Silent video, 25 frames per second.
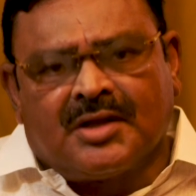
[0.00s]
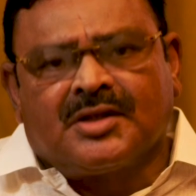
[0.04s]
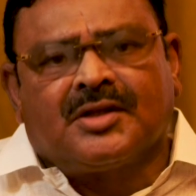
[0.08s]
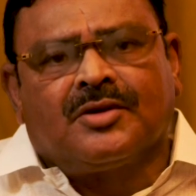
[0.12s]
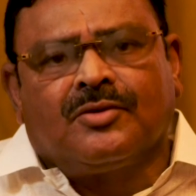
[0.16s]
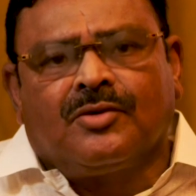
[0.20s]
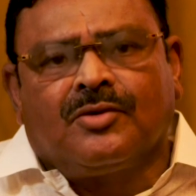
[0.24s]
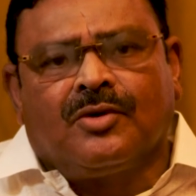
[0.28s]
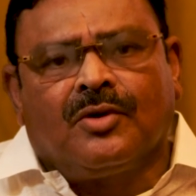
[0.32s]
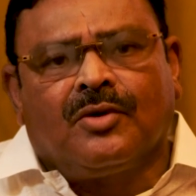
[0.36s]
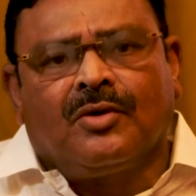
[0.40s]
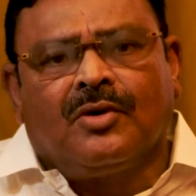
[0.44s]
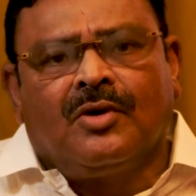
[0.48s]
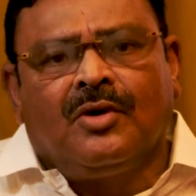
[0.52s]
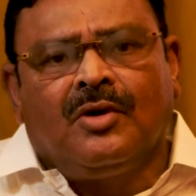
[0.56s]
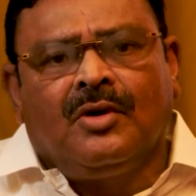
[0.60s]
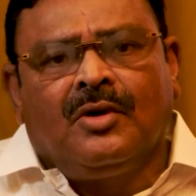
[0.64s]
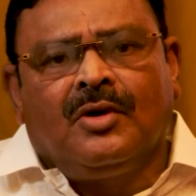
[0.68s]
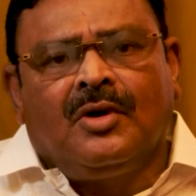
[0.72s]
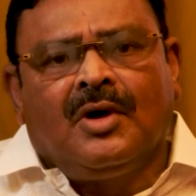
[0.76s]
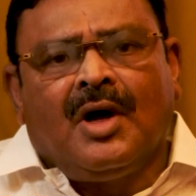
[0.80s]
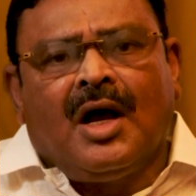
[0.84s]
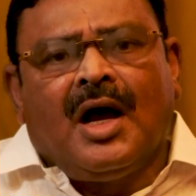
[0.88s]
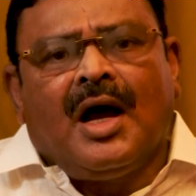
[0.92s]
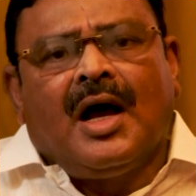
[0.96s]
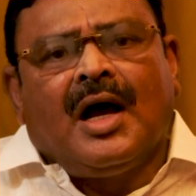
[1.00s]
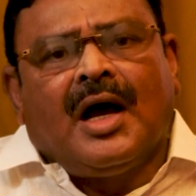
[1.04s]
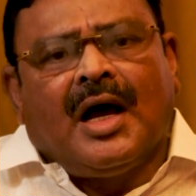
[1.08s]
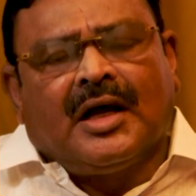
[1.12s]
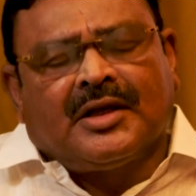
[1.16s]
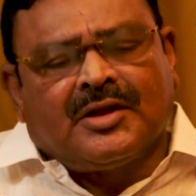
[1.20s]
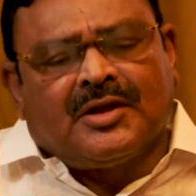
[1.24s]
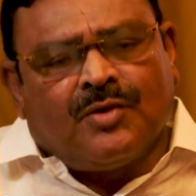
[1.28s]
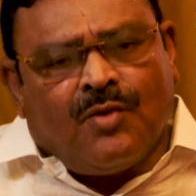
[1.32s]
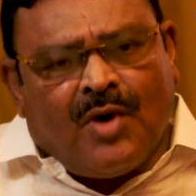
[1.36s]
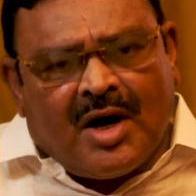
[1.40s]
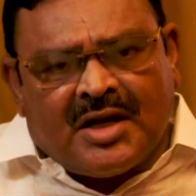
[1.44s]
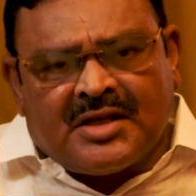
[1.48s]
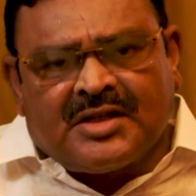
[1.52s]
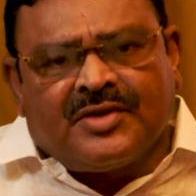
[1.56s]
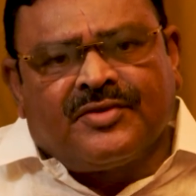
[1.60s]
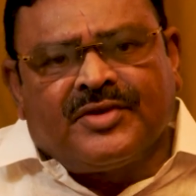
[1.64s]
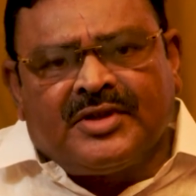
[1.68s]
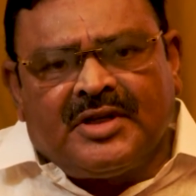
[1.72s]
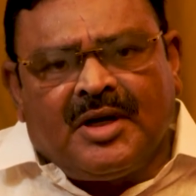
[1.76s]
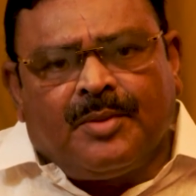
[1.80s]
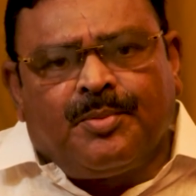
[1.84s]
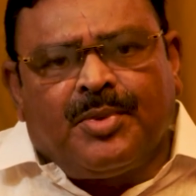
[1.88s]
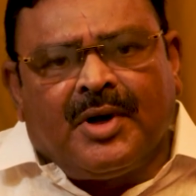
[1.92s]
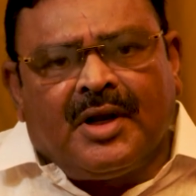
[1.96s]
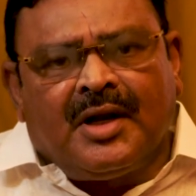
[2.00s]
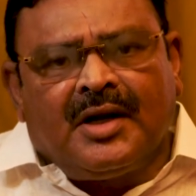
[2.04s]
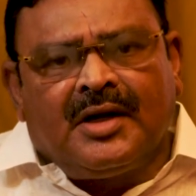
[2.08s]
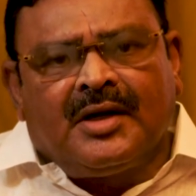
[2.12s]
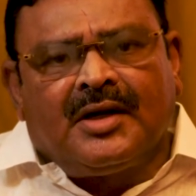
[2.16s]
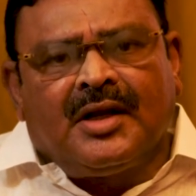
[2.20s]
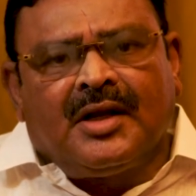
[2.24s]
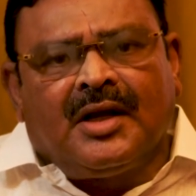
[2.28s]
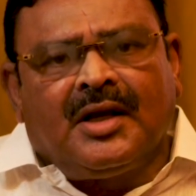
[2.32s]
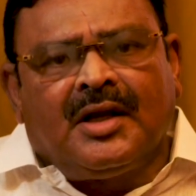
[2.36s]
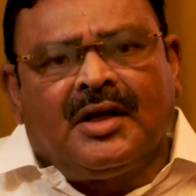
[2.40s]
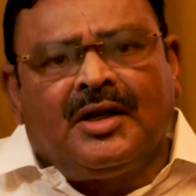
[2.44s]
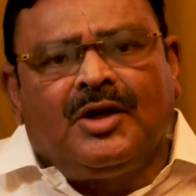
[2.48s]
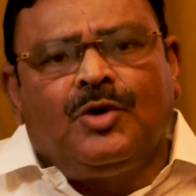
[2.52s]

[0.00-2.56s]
రాష్ట్రంలో అసలు వాస్తవం చెప్పాలంటే